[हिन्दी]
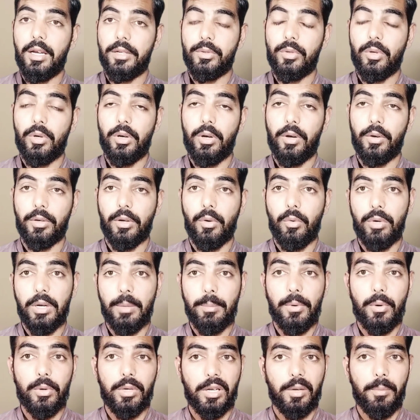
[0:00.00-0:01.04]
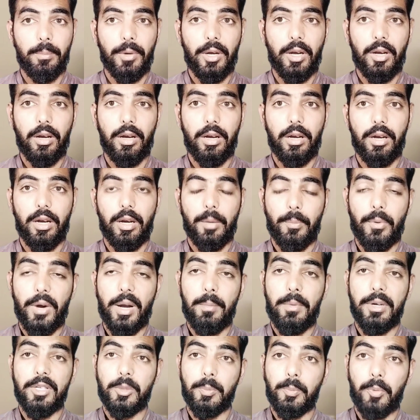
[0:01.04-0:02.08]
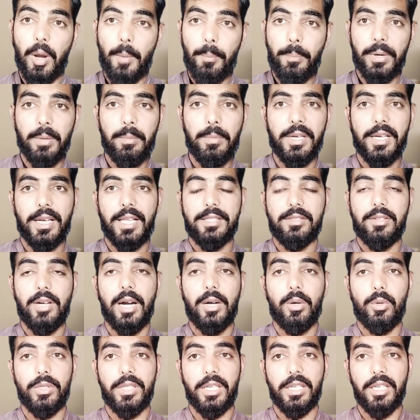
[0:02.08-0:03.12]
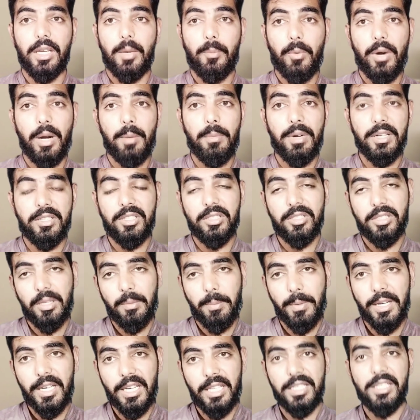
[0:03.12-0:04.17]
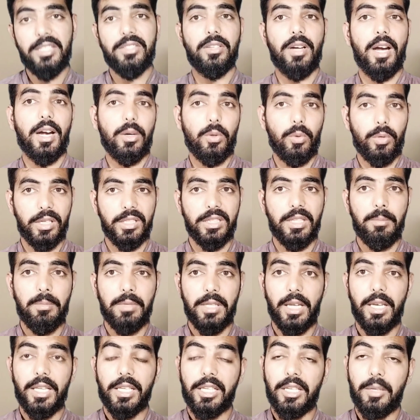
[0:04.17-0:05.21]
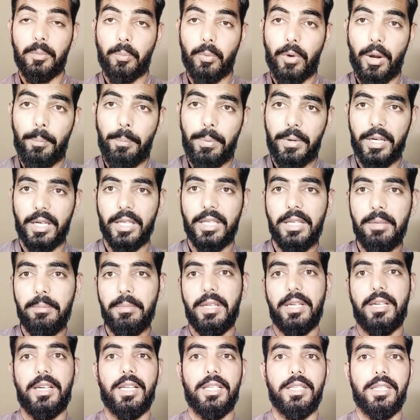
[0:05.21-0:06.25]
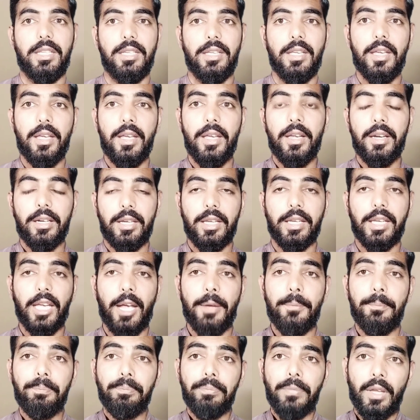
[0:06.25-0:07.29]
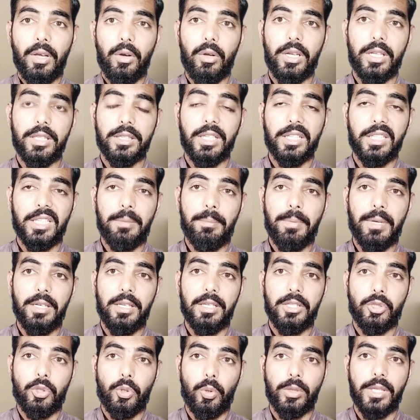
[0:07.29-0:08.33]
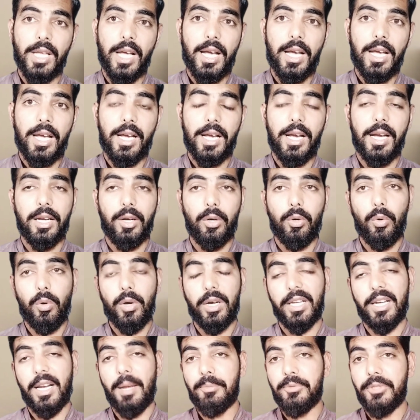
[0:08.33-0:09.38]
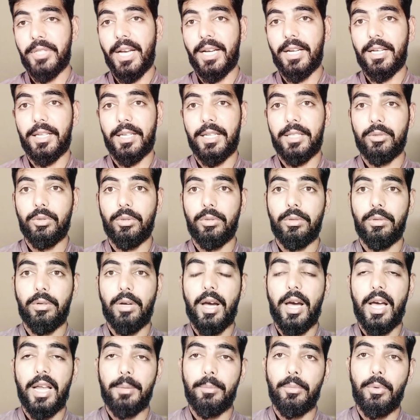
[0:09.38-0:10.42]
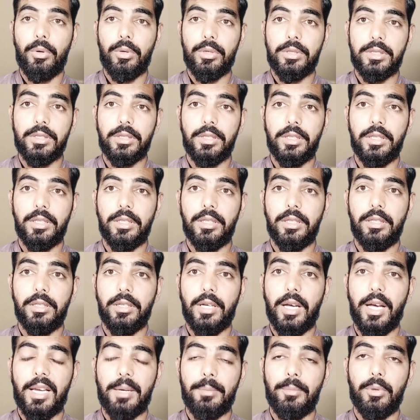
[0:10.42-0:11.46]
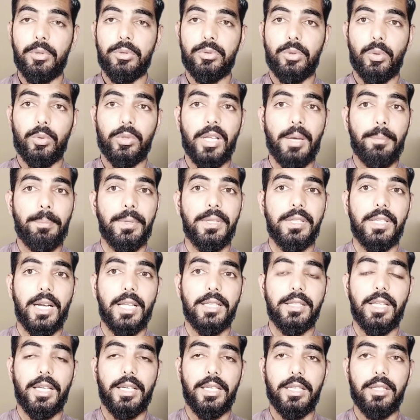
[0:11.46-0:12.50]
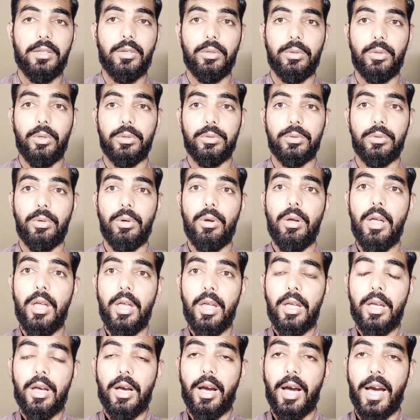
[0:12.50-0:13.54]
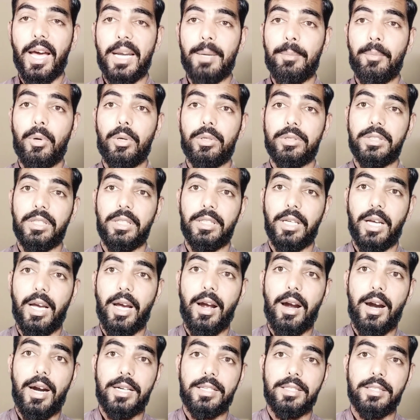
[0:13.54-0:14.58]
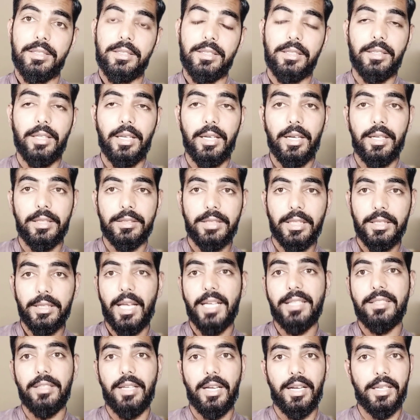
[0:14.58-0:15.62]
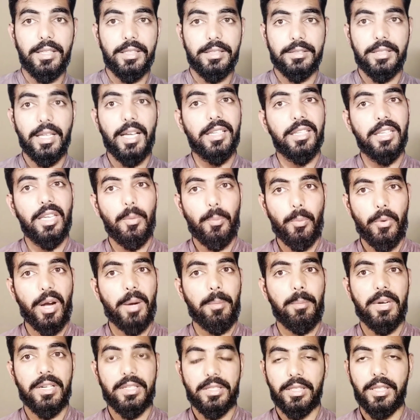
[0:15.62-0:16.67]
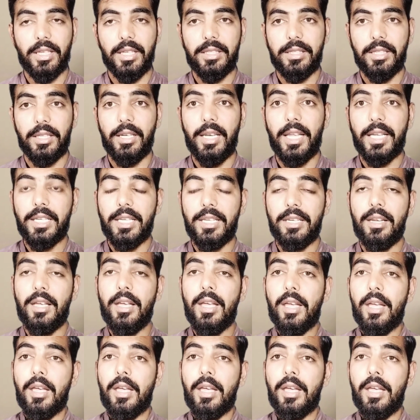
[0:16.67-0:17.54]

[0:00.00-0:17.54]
जो राउंड अबाउट अपॉइंटमेंट्स प्रॉपर मिलना स्टार्ट हो जाएंगे अपॉइंटमेंट्स इससे पहले ही स्टार्ट हो गई थी मिलना लेकिन प्रॉपर नहीं मिल रही थी ठीक है और तकरीबन 14 को अगर आप चेक करें तो आलमोस्ट आलमोस्ट 14 15 तारीख को दोस्तों आलमोस्ट हाँ, आठ से दस अगस्त तक की अपॉइंटमेंट्स गई थी लेकिन